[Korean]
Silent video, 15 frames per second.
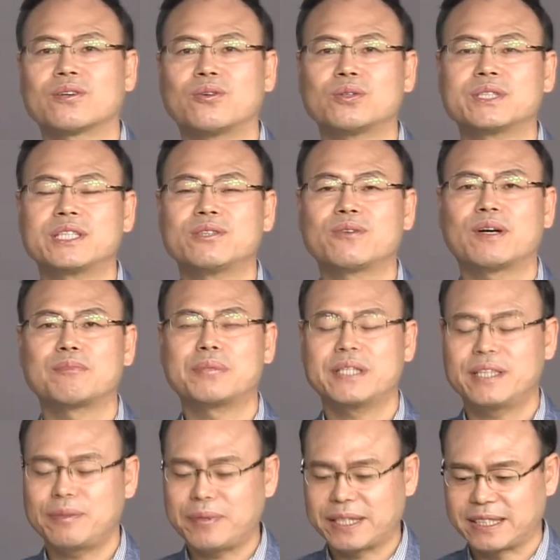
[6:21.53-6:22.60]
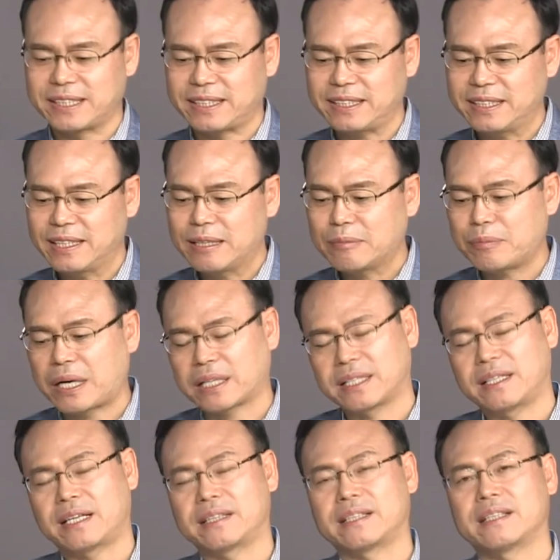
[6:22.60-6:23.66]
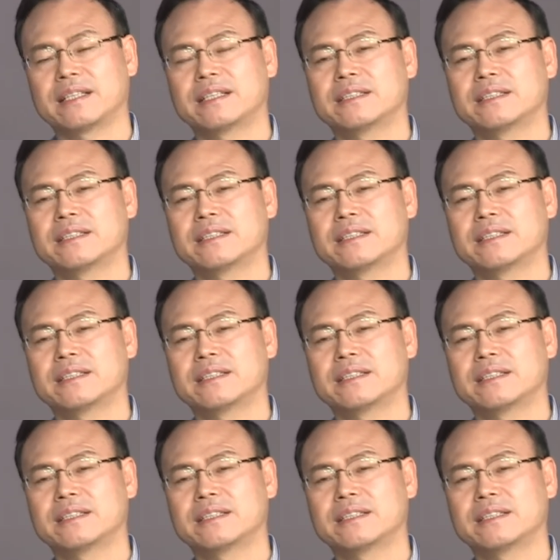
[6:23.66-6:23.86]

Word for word: 코칭과 피드백을 받기란